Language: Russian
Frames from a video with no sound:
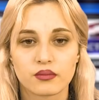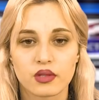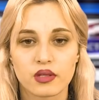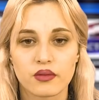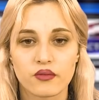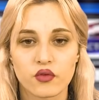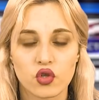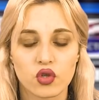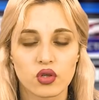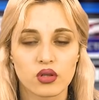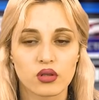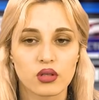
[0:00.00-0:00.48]

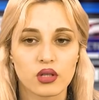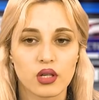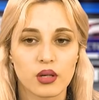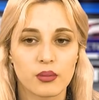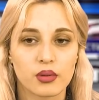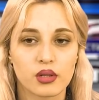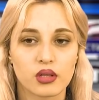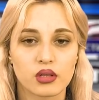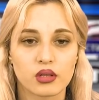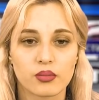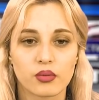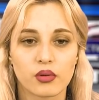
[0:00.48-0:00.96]
Священные
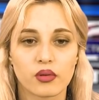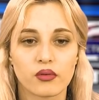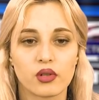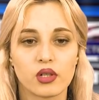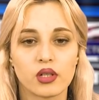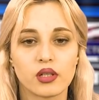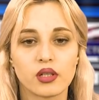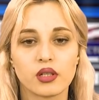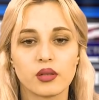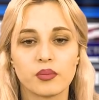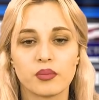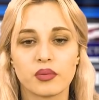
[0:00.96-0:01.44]
обряды
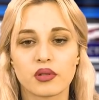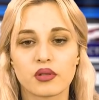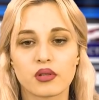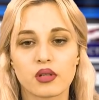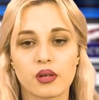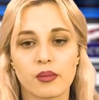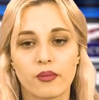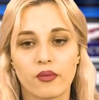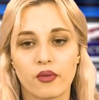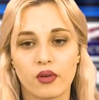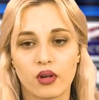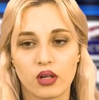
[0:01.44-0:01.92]
провели
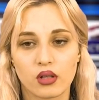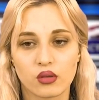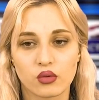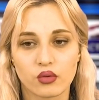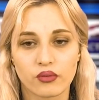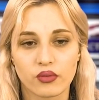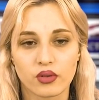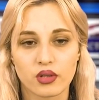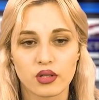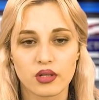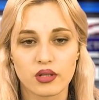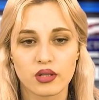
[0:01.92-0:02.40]
епископ Ваану
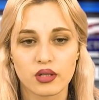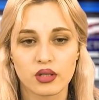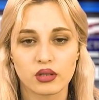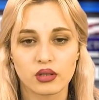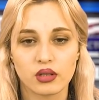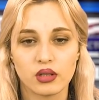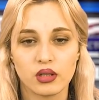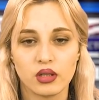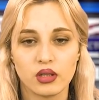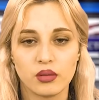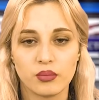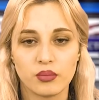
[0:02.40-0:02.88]
Ванесян
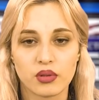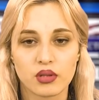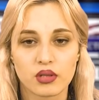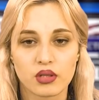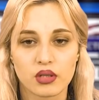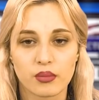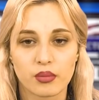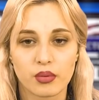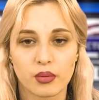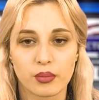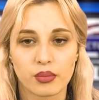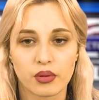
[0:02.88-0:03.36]
и
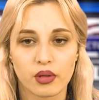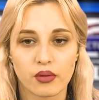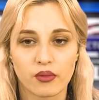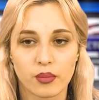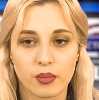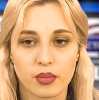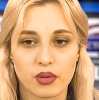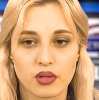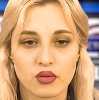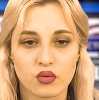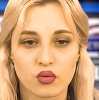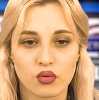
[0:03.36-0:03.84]
епископ
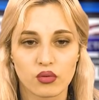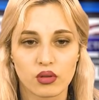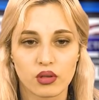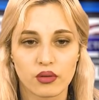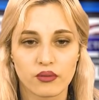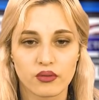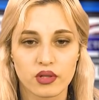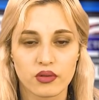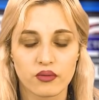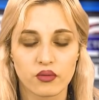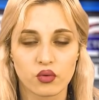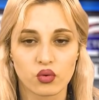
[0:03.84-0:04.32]

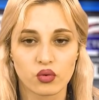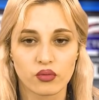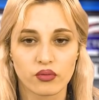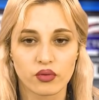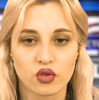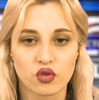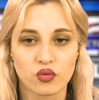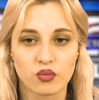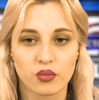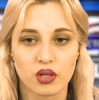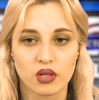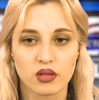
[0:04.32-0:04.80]
Первопрестольного святого
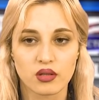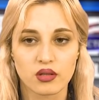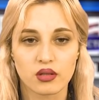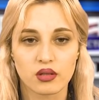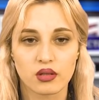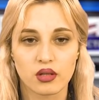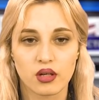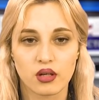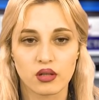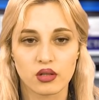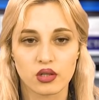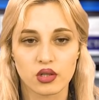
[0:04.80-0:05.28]

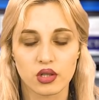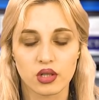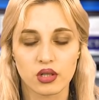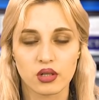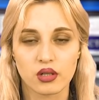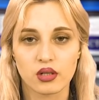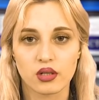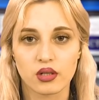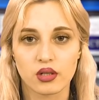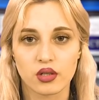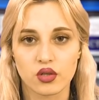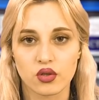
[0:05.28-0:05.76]
Чмиацина
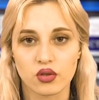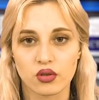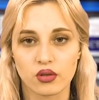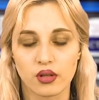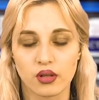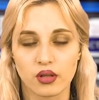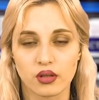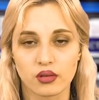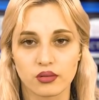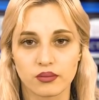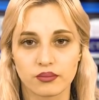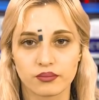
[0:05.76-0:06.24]
Аршак
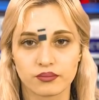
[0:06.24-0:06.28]
Хачатрян.